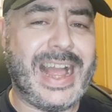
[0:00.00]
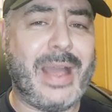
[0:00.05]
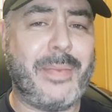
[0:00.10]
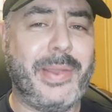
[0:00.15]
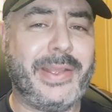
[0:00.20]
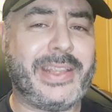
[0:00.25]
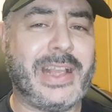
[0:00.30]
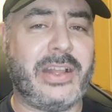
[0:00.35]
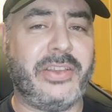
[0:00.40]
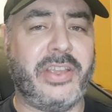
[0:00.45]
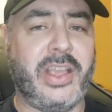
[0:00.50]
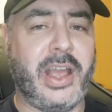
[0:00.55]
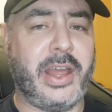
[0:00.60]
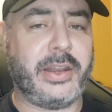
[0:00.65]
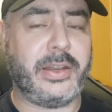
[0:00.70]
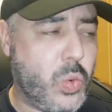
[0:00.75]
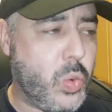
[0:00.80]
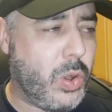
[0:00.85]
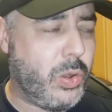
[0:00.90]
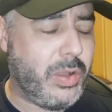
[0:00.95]
a Metal
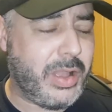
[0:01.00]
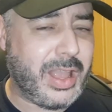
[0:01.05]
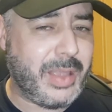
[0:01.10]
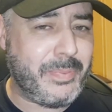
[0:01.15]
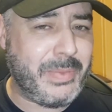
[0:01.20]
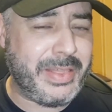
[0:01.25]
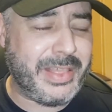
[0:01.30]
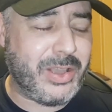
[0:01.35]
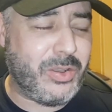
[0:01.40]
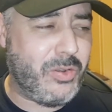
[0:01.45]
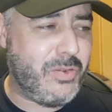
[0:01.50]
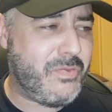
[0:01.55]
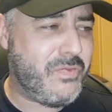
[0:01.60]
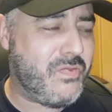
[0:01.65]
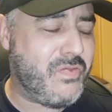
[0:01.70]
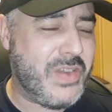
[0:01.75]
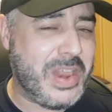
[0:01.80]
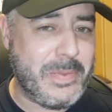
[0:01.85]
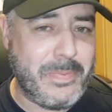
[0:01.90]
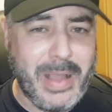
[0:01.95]
Gear, juego que me dejó
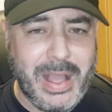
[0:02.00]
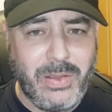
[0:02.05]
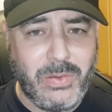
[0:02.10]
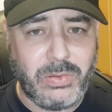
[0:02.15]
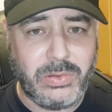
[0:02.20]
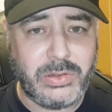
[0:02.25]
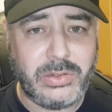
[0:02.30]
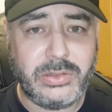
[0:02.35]
flipado.